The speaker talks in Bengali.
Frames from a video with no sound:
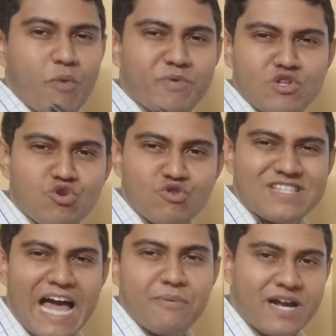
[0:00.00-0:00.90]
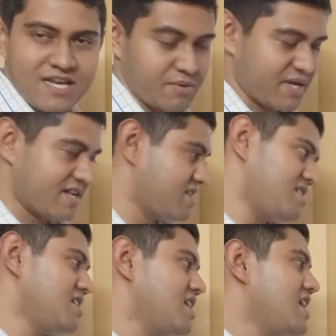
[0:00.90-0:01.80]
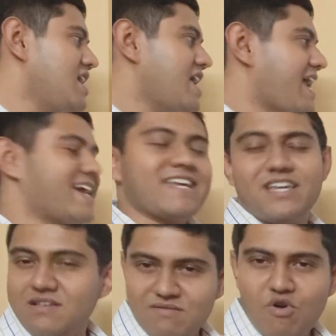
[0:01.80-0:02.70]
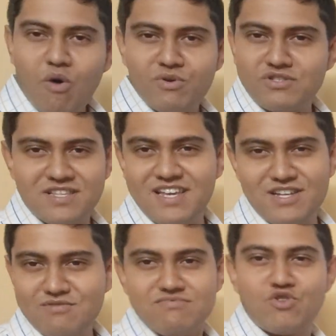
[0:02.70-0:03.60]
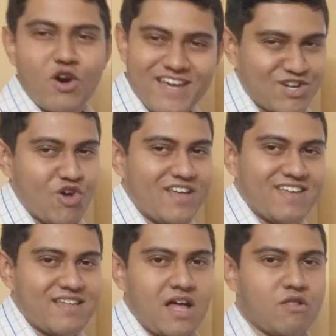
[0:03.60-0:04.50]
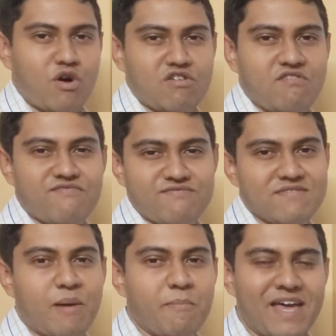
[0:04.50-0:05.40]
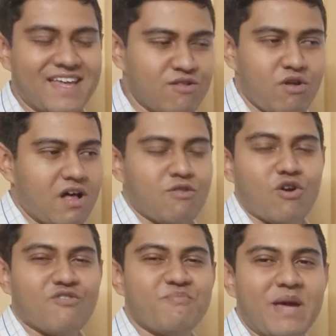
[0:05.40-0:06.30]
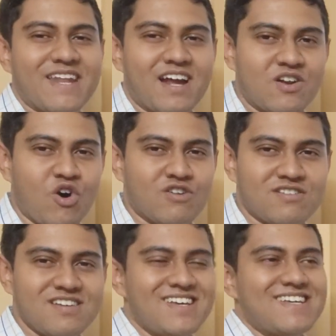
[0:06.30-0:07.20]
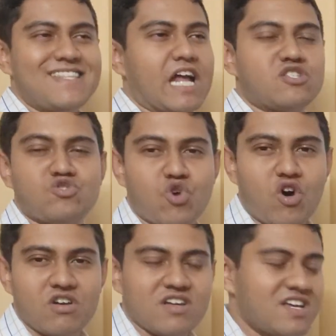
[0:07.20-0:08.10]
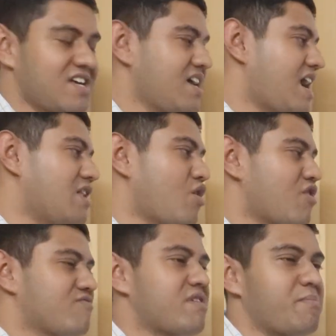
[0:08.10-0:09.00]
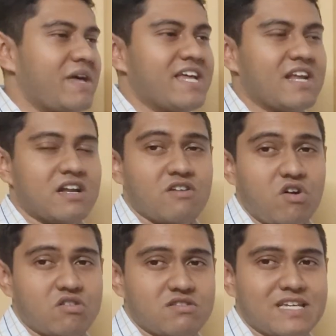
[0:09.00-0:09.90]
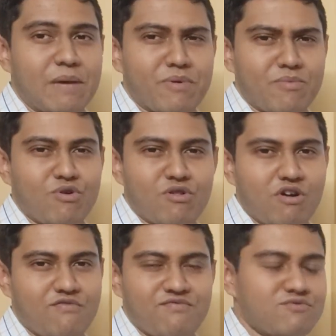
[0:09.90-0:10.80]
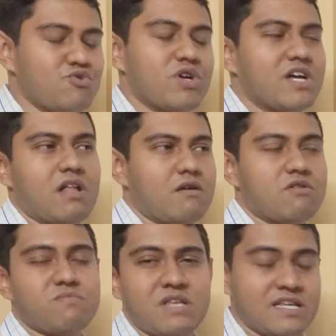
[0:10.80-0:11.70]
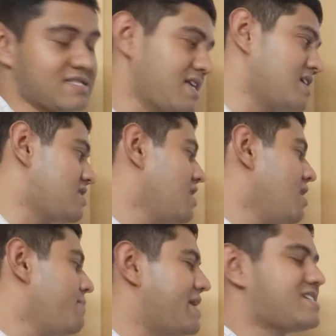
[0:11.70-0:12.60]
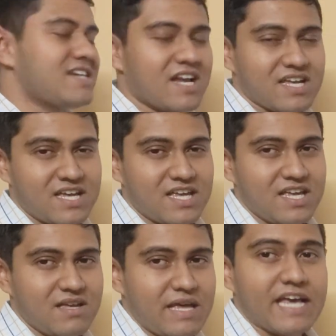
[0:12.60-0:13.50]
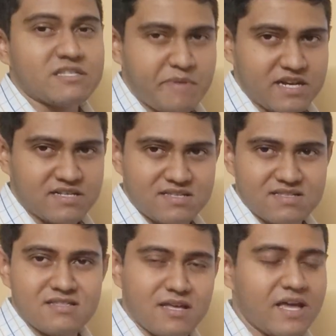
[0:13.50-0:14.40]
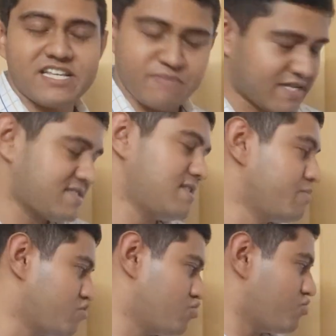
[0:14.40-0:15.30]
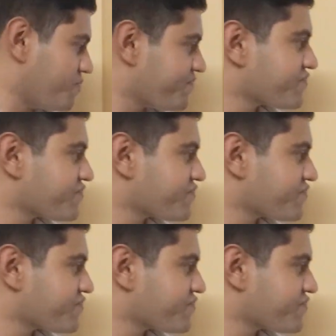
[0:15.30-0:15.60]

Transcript: সব কিছুর ড্রাইভার নেবেন এটি অবভিয়াসলি সঠিক নয় আ লট অফ দ্য মেন আ লট অফ মেন আর নট দ্যাট স্ট্রং a লট of দ্য মেন আর নট capable of doing a লট of থিংস দ্যাট patriarchy এক্সপেক্টস দে expects them টু do